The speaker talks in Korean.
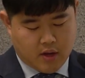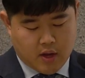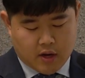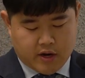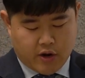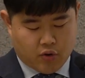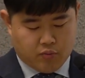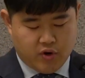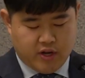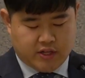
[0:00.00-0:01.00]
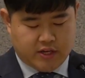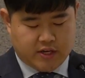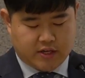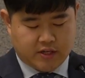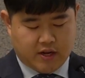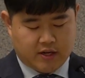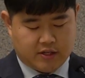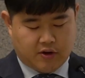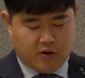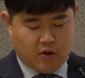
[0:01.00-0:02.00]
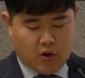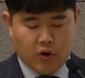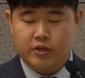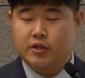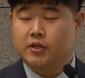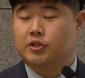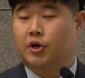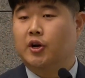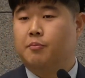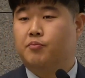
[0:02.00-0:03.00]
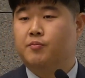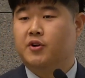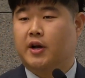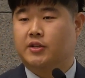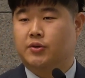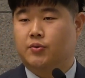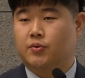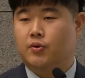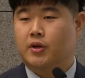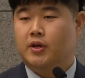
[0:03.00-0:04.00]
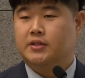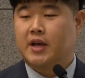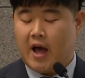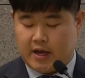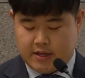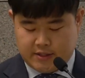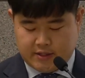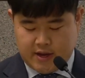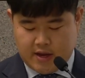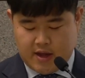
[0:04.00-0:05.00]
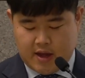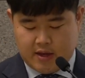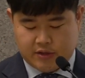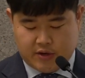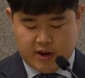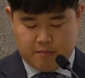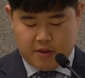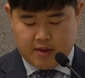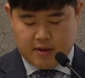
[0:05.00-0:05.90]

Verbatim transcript: 그리고 물리친 그들에게서 얻은 전리품을 가지고 이제 아기스에게 전합니다.